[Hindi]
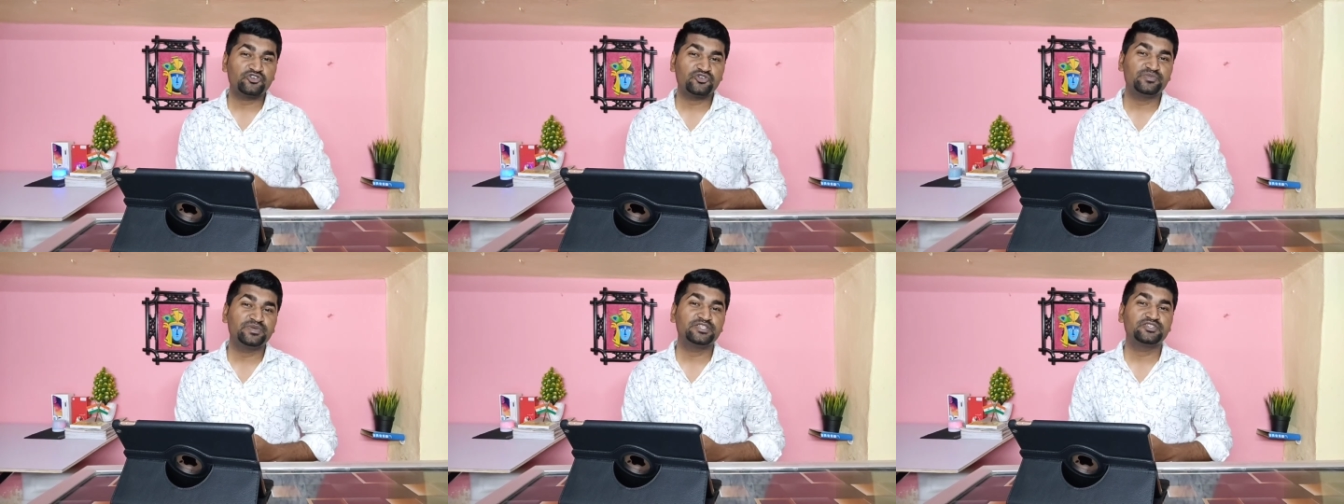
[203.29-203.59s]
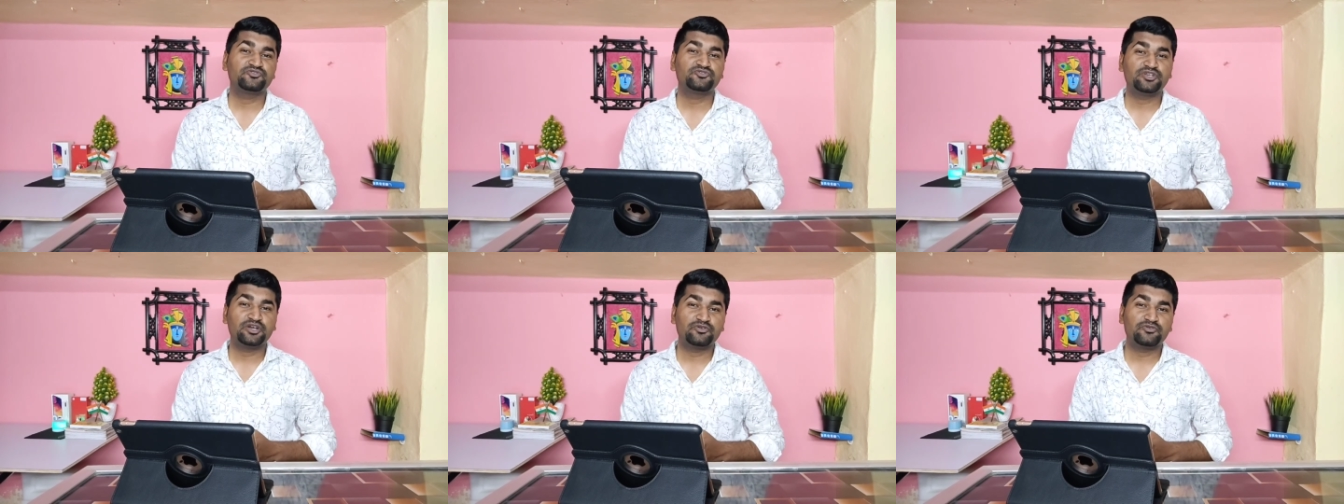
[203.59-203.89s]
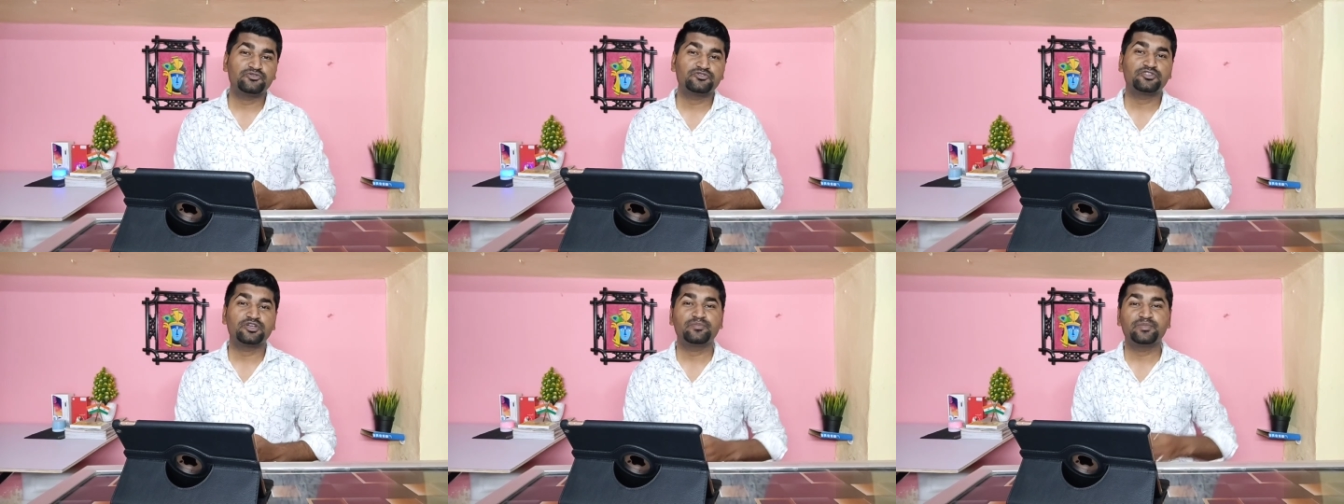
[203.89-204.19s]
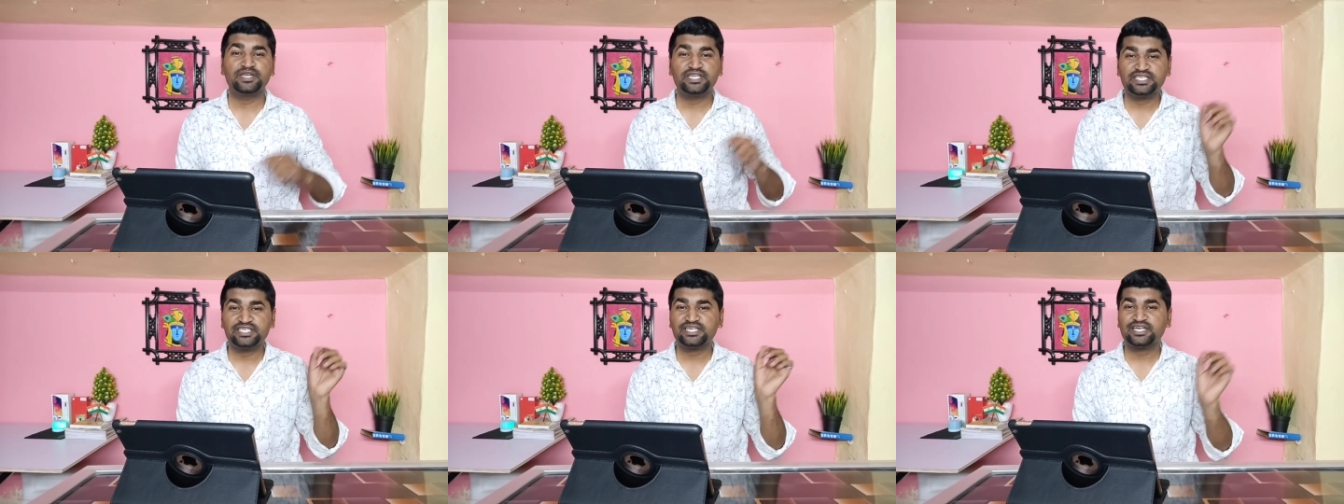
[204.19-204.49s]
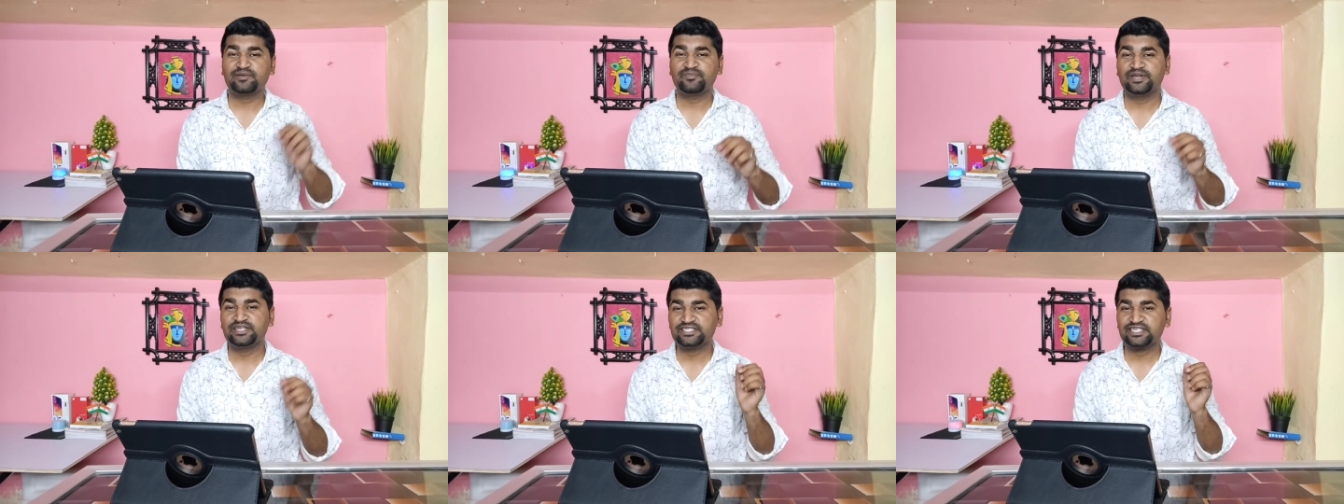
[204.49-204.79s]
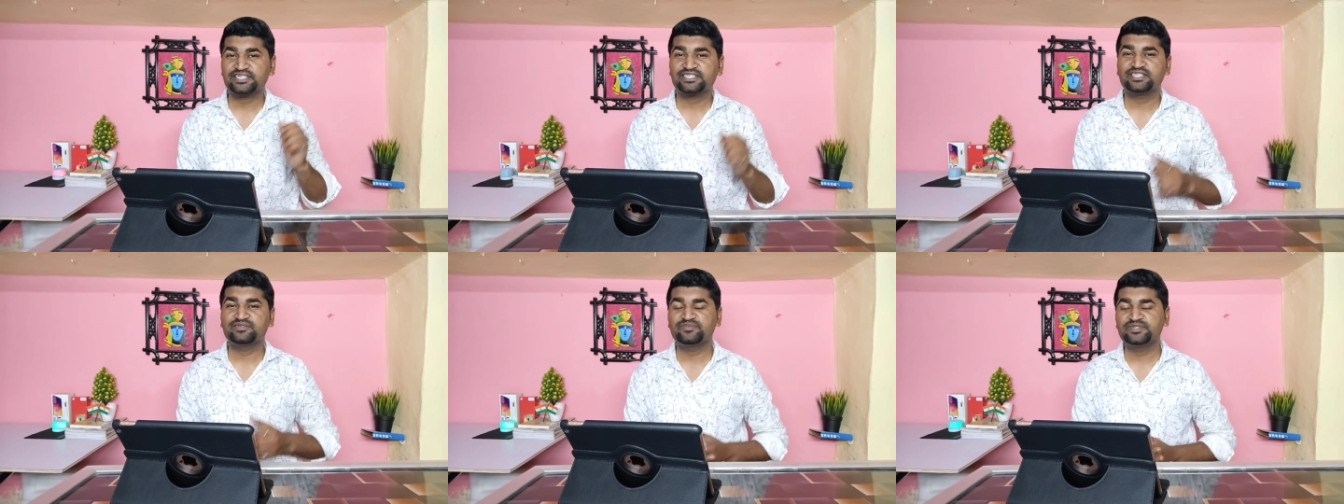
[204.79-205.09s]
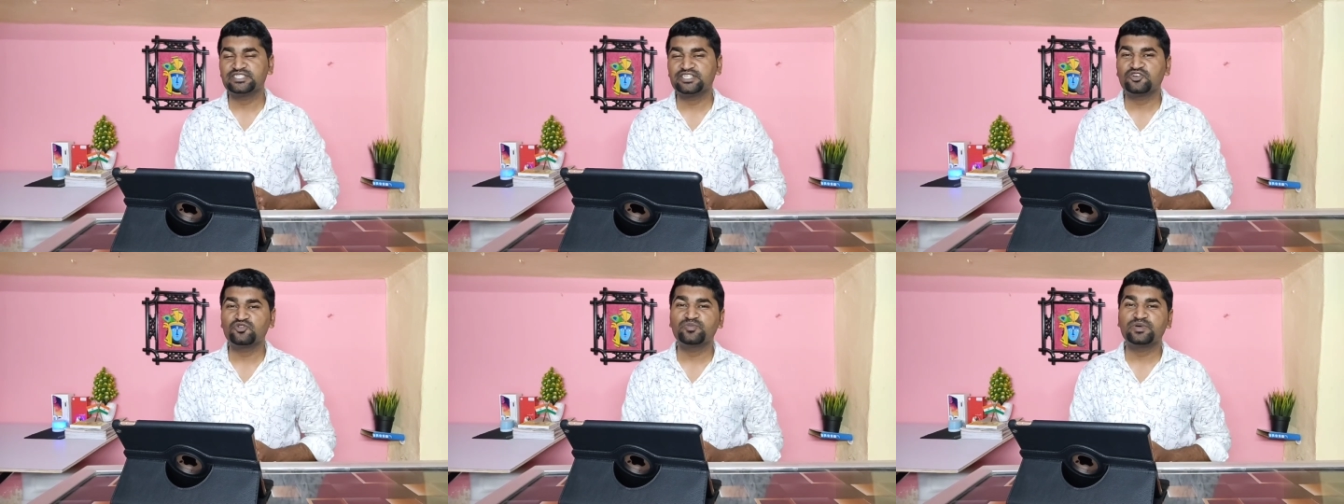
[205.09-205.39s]
कोई भी सुझाव हो तो हमें नीचे कमेंट सेक्शन
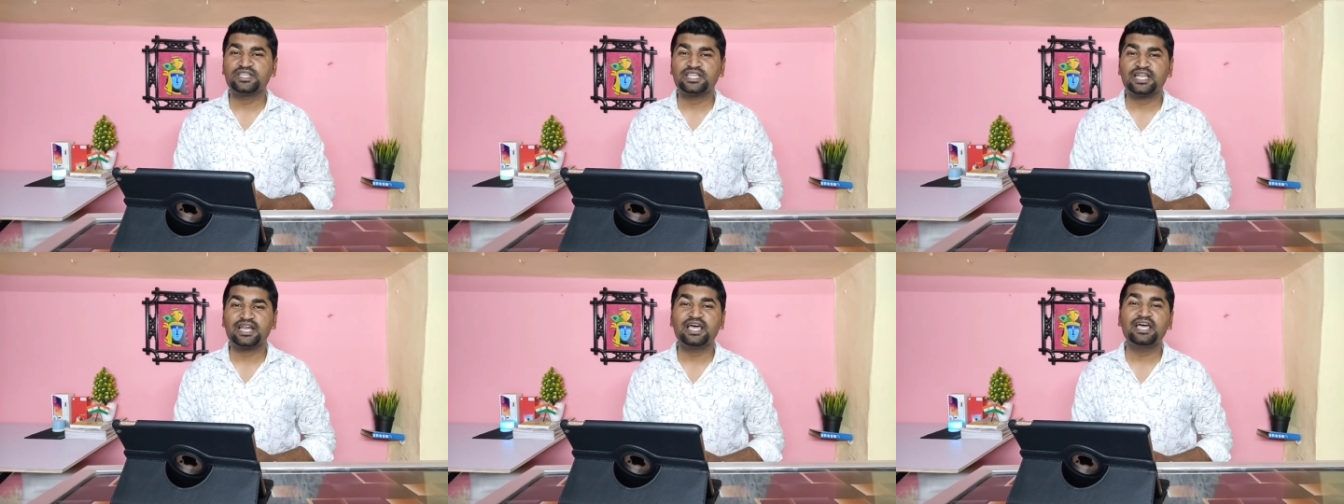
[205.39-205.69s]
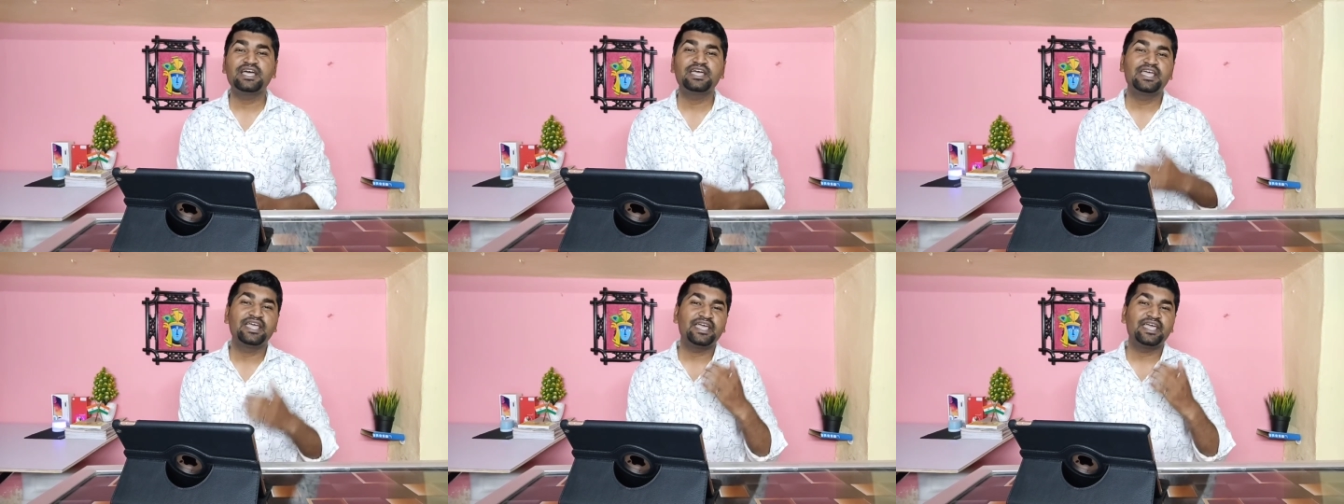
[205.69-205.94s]
में जरूर बताना